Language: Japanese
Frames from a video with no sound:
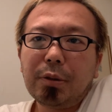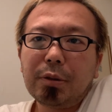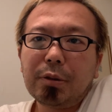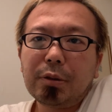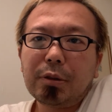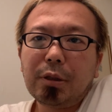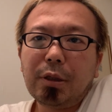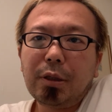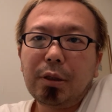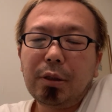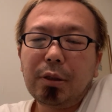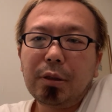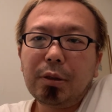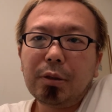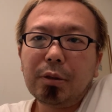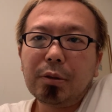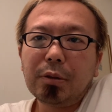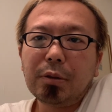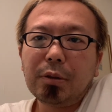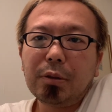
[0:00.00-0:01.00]
全
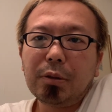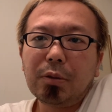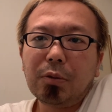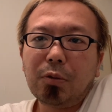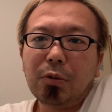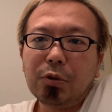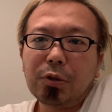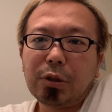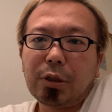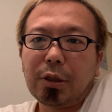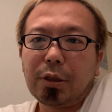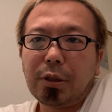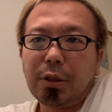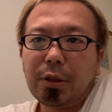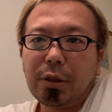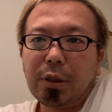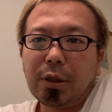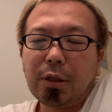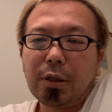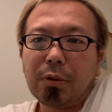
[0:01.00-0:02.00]
員コーチがね
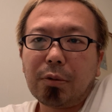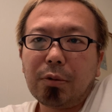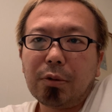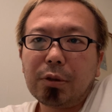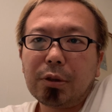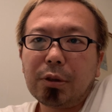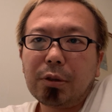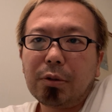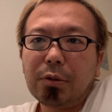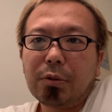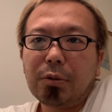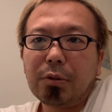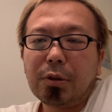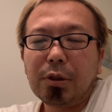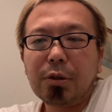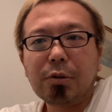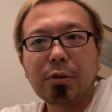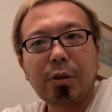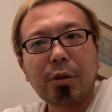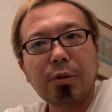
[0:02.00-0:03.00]
なんかコーチングの技
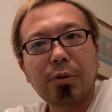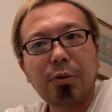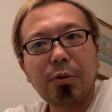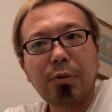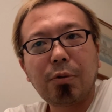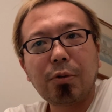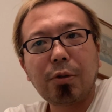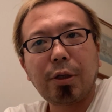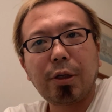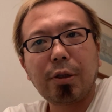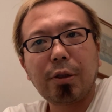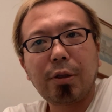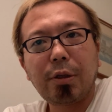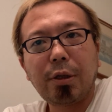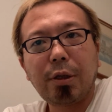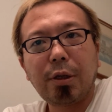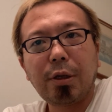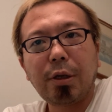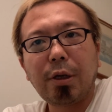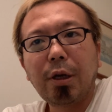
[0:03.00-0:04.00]
術でそういうことやっ
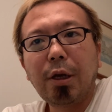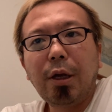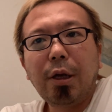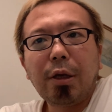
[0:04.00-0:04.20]
て